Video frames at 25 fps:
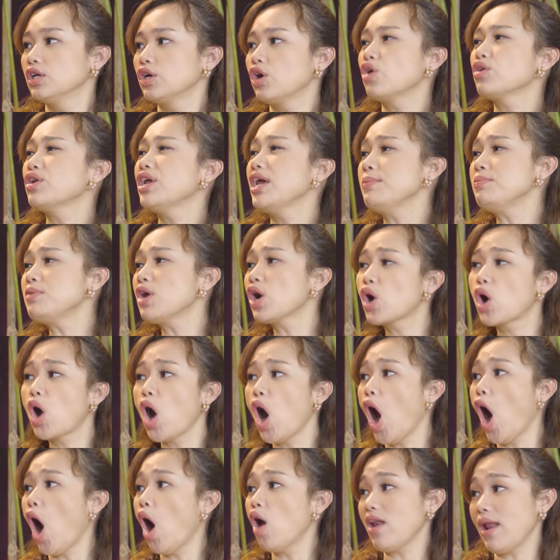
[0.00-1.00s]
con đếm cho
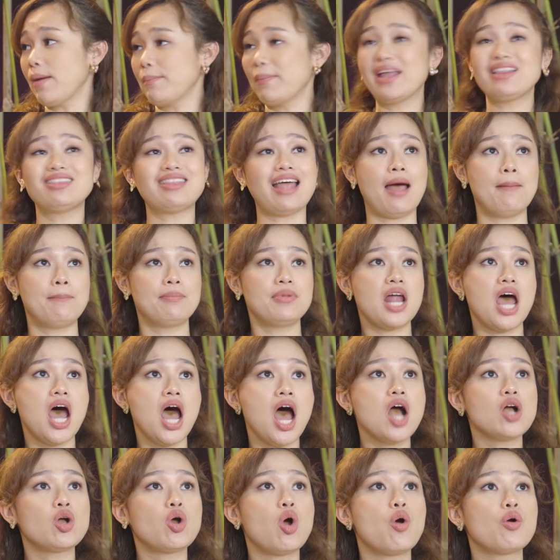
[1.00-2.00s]
cô làm bài tập
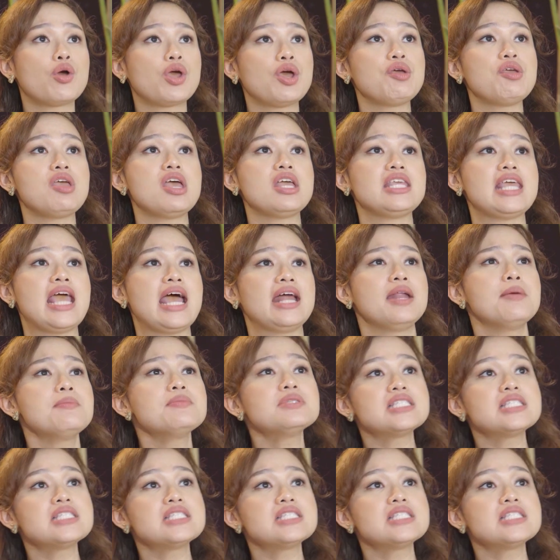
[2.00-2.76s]
đó cô kêu về nhà đếm